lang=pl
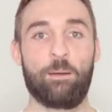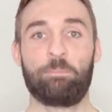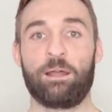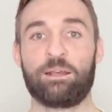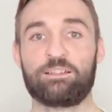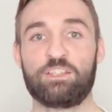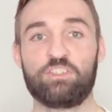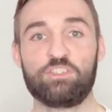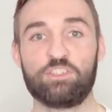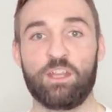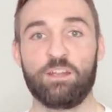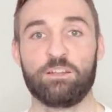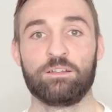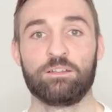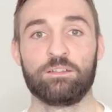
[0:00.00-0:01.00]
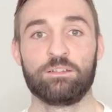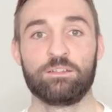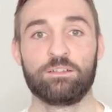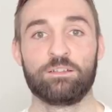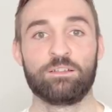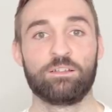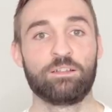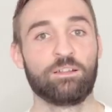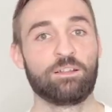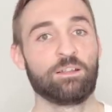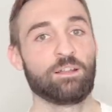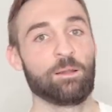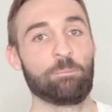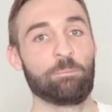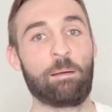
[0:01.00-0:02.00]
Praktycznie
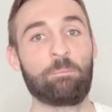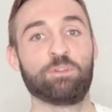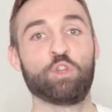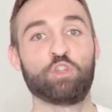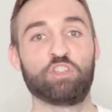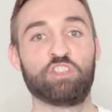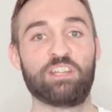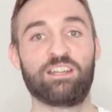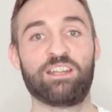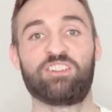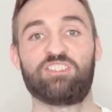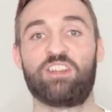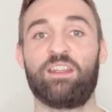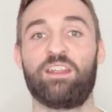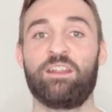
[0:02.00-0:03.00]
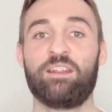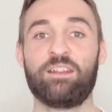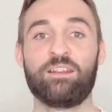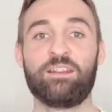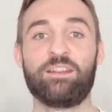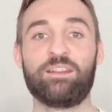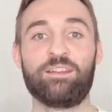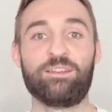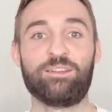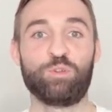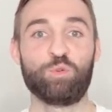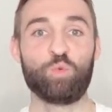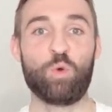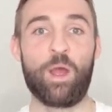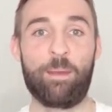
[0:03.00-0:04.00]
mamy do czynienia ze
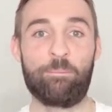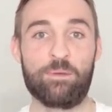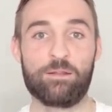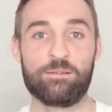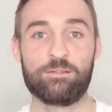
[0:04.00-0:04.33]
złem.